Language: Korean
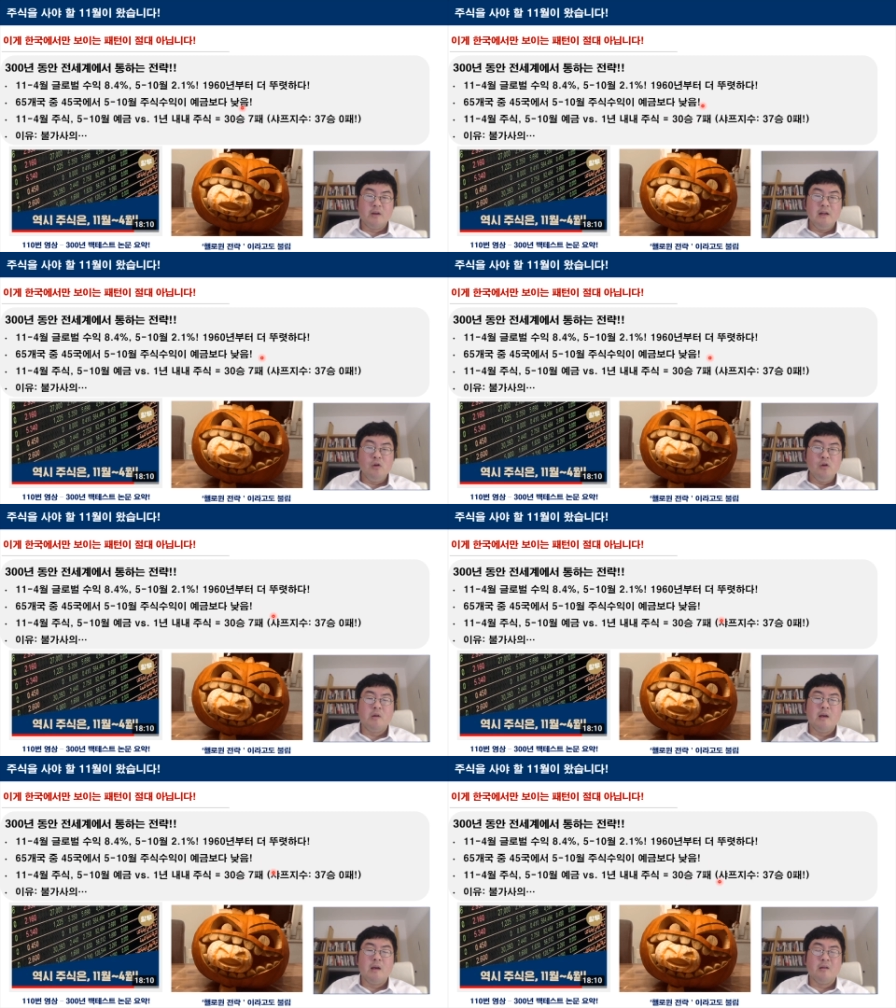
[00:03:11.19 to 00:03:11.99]

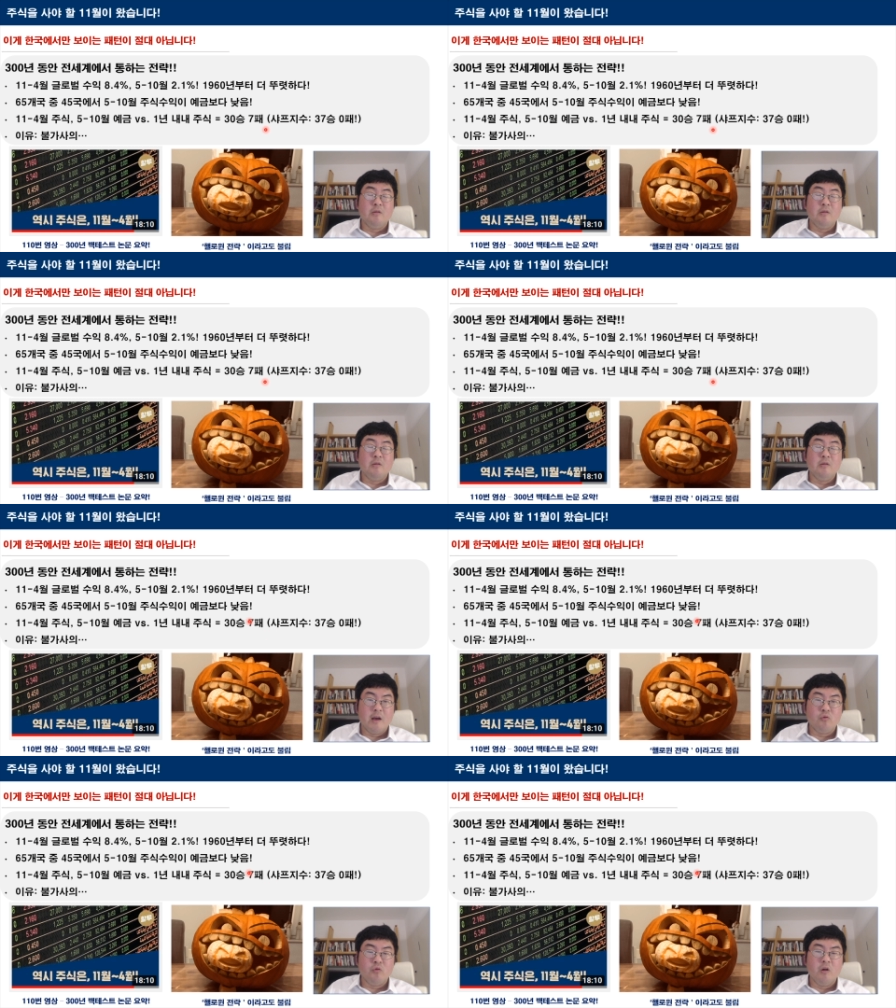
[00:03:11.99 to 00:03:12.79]
7개에 그
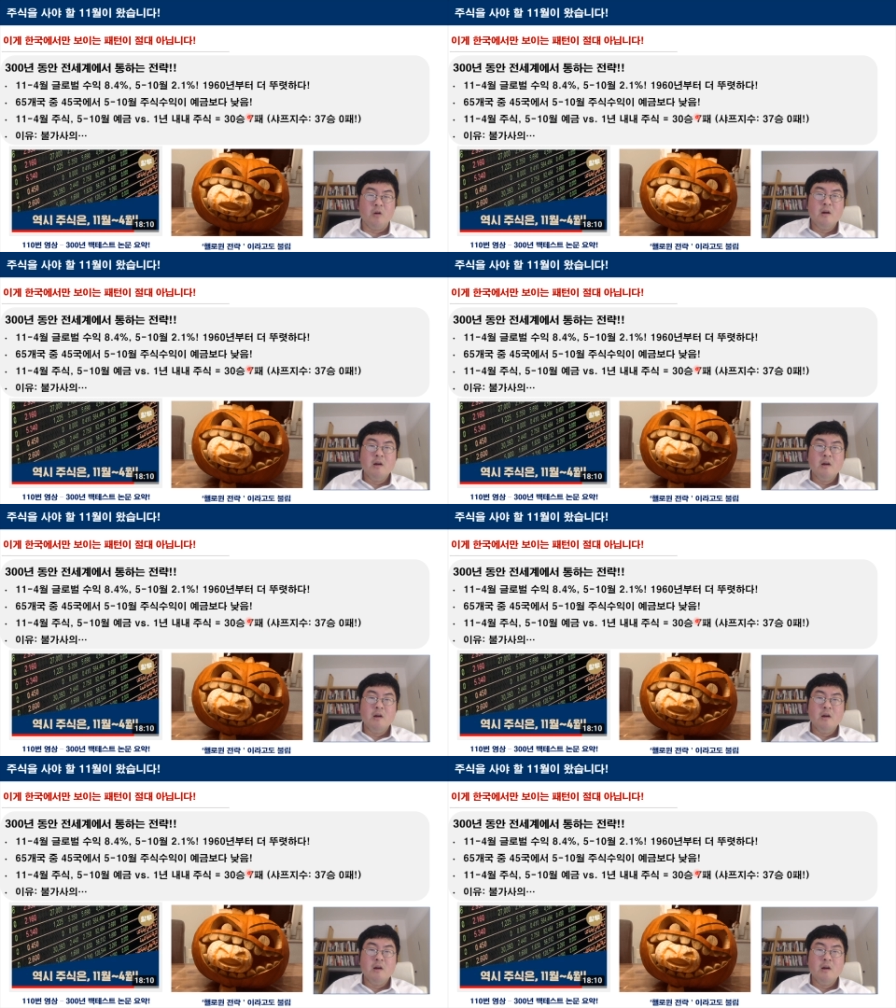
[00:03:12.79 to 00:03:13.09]
불과했고요.